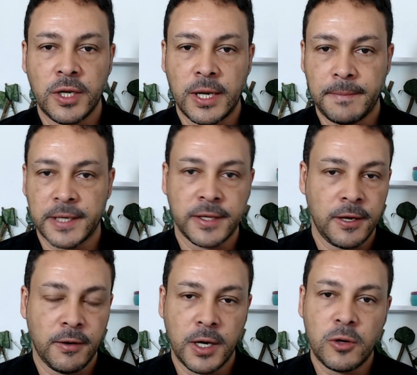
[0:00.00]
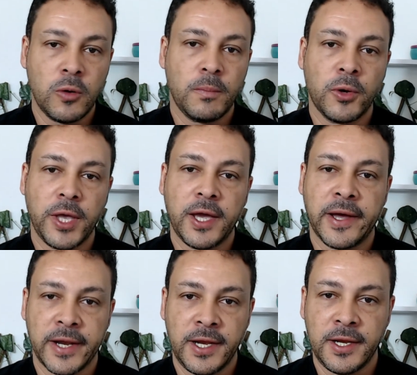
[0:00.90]
en la parte de abajo voy a
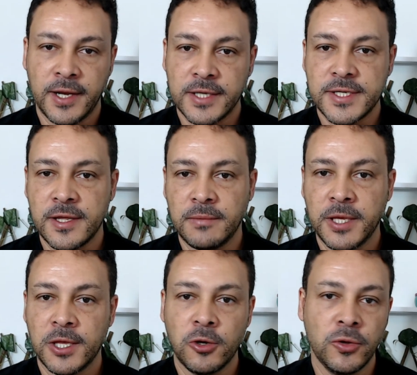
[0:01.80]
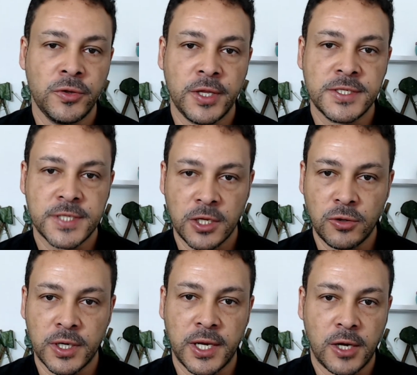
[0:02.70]
dejar el enlace del video donde
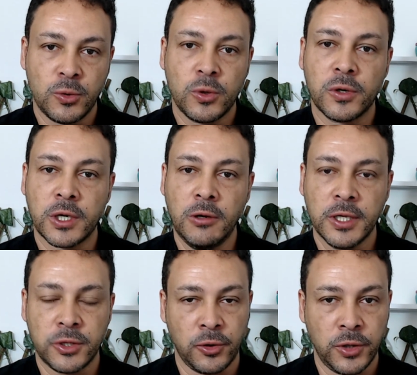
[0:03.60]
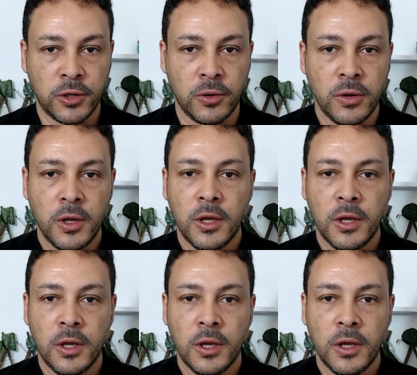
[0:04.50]
enseño a crear un correo electrónico,